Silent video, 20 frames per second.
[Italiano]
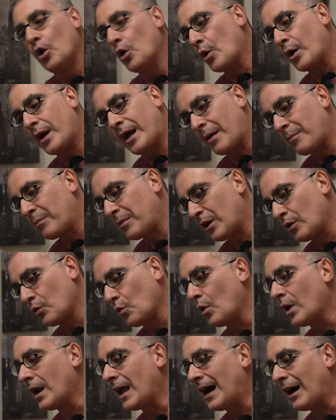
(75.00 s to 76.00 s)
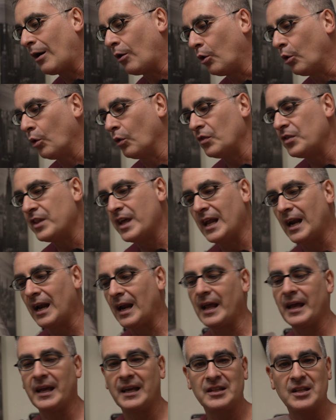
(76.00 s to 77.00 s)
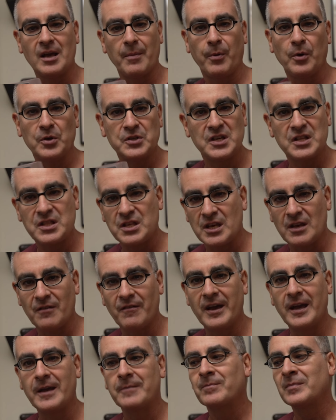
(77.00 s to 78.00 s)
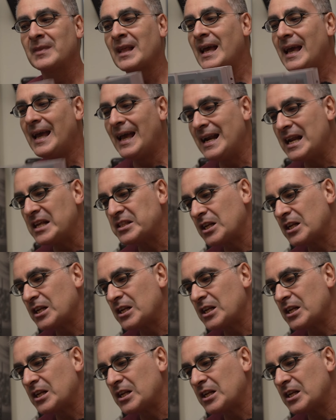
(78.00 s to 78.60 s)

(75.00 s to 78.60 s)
non cambia nulla, o delle diapositive, e li